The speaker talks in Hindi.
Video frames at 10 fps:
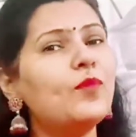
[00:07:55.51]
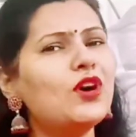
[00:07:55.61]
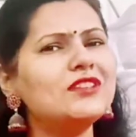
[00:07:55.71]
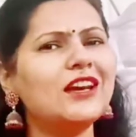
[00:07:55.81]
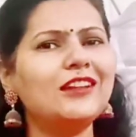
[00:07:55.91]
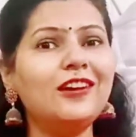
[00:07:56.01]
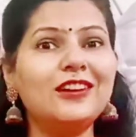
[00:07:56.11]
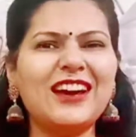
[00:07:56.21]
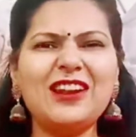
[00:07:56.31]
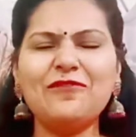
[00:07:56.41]
बहुत ज़्यादा
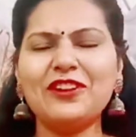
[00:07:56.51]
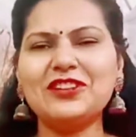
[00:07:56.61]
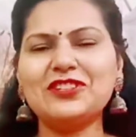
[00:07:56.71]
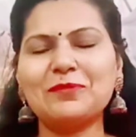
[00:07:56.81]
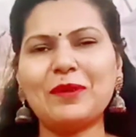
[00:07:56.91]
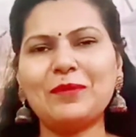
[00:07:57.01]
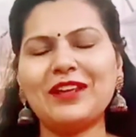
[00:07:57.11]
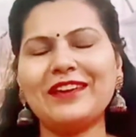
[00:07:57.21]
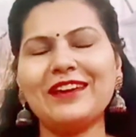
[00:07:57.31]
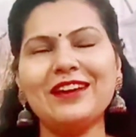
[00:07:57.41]
डल फिनिशिंग में भी नहीं है